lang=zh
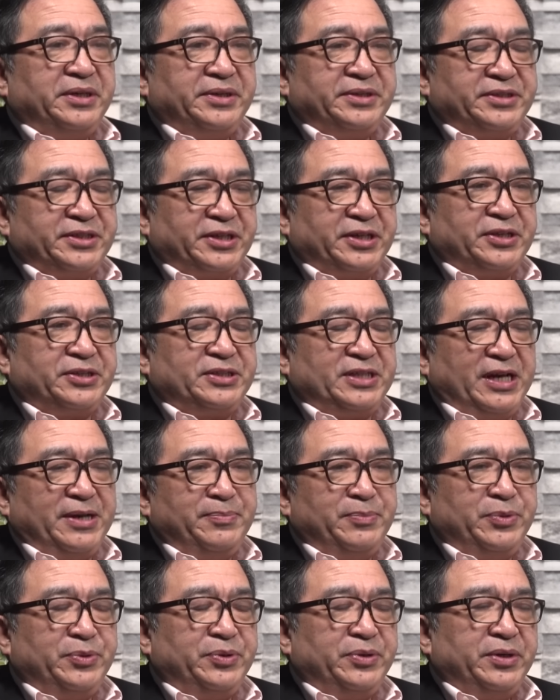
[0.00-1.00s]
这个折
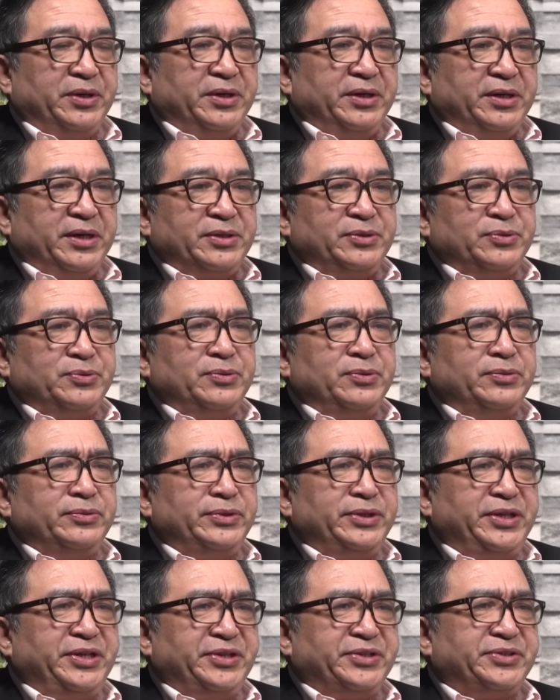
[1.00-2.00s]
磨。那中共
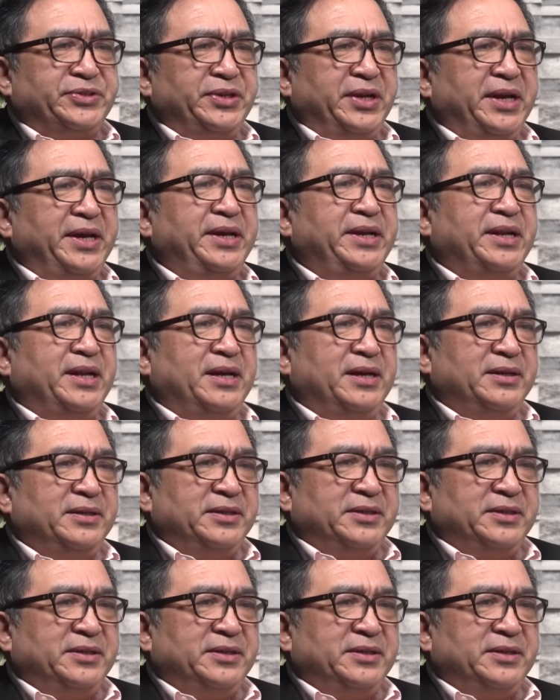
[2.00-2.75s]
体制内呢？